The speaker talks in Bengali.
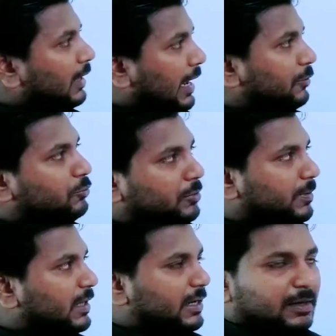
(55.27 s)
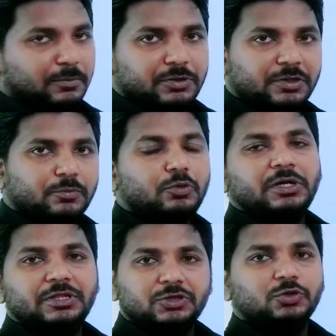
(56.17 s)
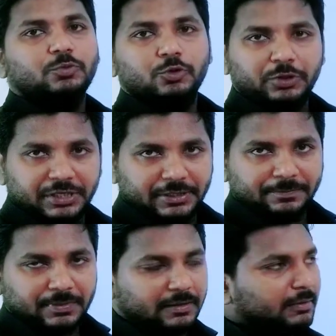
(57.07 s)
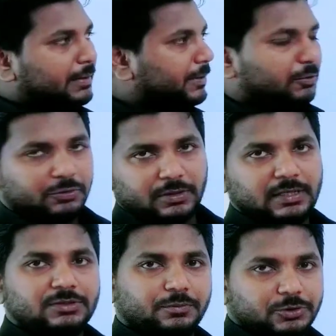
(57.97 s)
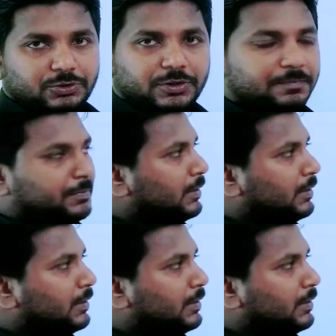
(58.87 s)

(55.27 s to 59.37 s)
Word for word: আর দুতরফা দাখিলা পদ্ধতির মূলনীতিসমূহ কী এগুলো আমরা গত ক্লাসে অবশ্যই